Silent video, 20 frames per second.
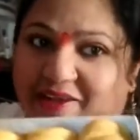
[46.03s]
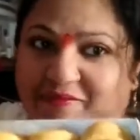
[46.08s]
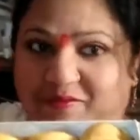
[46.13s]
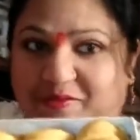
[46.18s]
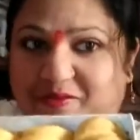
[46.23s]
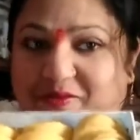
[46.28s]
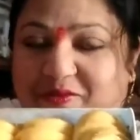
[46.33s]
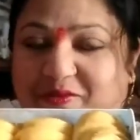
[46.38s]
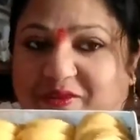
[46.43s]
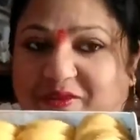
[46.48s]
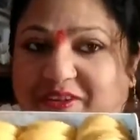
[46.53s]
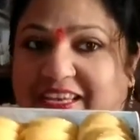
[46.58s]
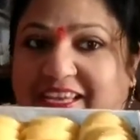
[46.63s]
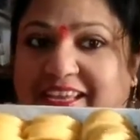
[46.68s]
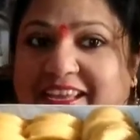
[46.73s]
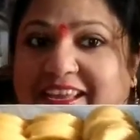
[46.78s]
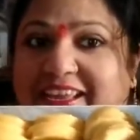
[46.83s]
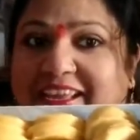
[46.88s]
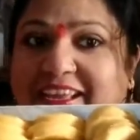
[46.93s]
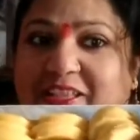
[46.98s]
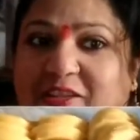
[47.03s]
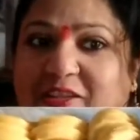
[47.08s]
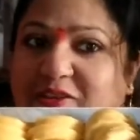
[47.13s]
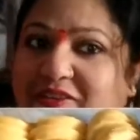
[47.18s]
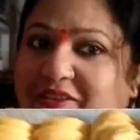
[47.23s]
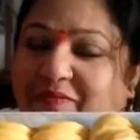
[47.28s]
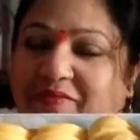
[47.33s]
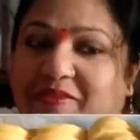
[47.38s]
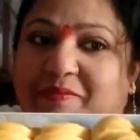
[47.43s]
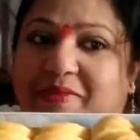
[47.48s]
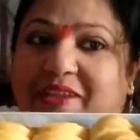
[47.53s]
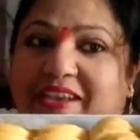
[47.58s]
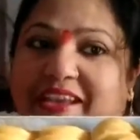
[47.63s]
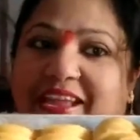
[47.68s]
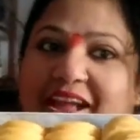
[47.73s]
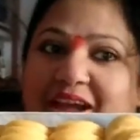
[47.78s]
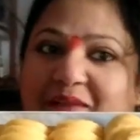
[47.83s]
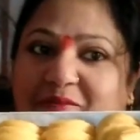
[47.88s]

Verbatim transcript: आप लोगों के लिए है तो सबसे पहले